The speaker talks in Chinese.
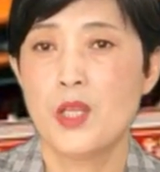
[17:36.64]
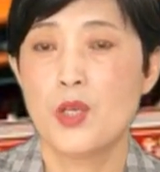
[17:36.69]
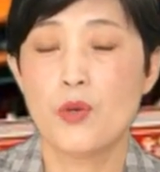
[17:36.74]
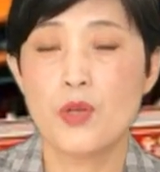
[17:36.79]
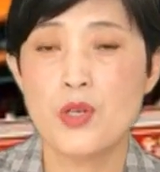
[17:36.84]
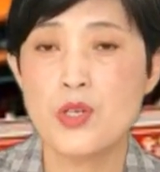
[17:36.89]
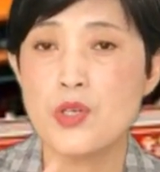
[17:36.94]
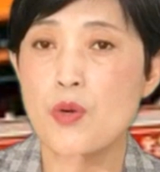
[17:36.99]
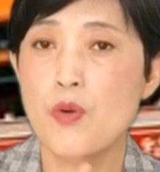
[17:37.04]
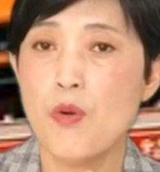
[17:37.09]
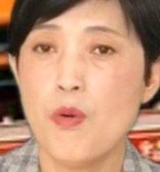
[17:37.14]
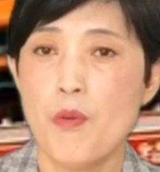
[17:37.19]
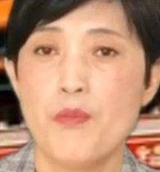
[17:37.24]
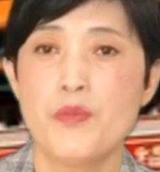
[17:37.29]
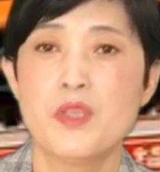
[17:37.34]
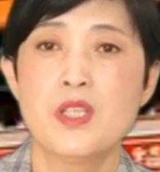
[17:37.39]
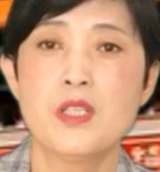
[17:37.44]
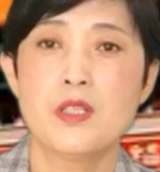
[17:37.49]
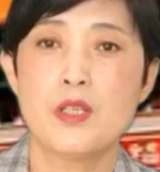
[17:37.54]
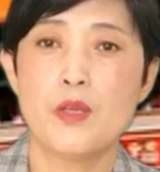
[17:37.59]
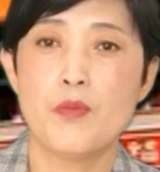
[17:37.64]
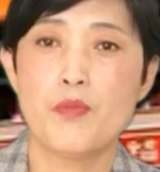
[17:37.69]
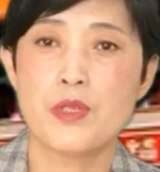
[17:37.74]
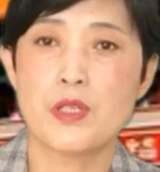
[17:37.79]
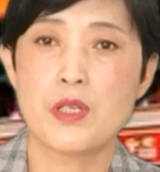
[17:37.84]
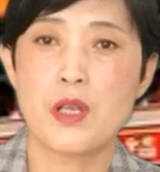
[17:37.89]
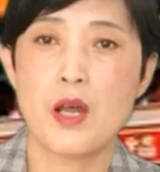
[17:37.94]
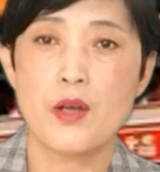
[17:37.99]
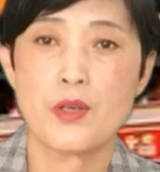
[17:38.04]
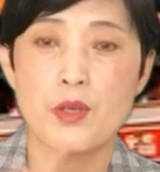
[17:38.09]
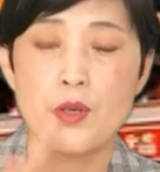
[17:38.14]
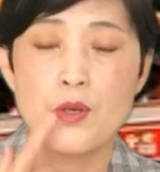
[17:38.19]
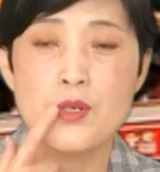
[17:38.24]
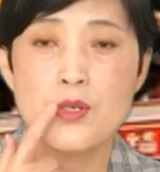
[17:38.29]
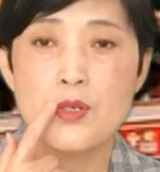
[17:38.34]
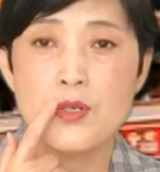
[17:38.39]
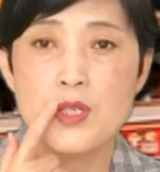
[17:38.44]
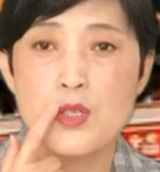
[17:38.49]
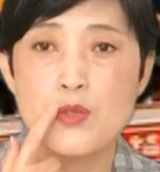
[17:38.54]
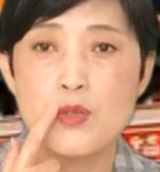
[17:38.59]
有的时候我们自己不知道，有的
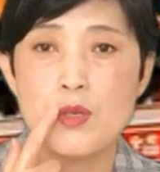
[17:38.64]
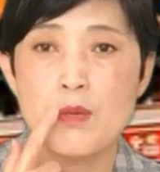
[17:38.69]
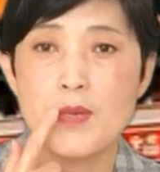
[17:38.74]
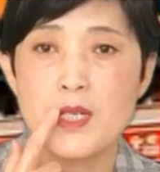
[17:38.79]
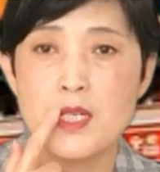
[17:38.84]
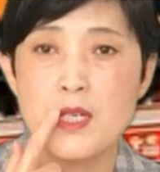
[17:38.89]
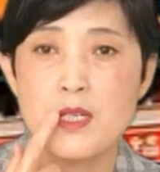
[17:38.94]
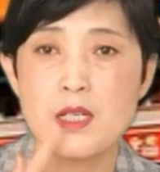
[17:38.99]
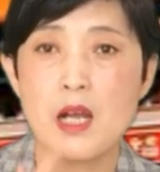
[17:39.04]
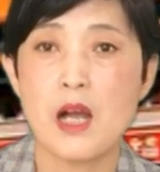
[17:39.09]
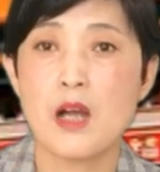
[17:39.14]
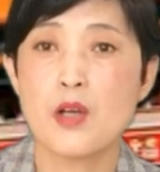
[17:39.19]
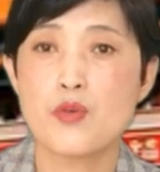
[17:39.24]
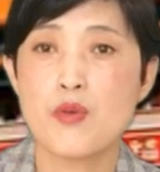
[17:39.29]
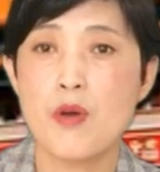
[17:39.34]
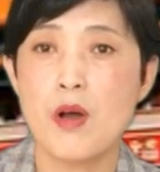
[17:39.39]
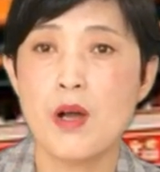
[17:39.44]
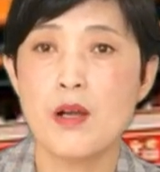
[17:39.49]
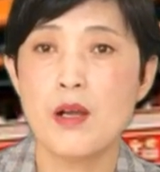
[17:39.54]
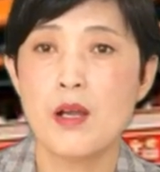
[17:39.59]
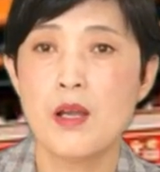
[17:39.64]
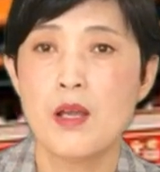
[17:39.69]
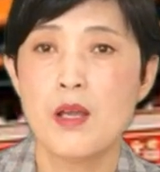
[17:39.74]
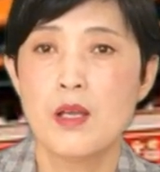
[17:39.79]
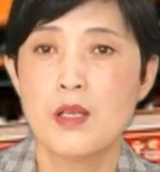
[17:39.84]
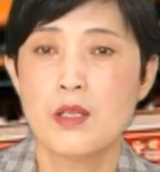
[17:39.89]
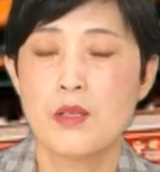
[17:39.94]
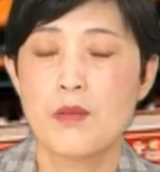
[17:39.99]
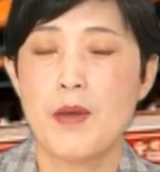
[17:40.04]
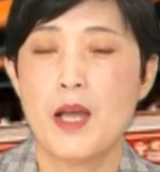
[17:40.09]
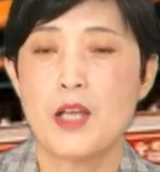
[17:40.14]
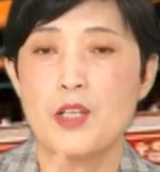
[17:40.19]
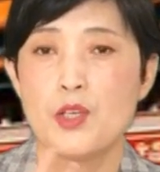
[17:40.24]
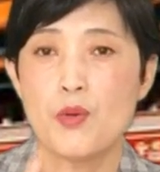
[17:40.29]
时候你嘴巴上长个疮，对吧？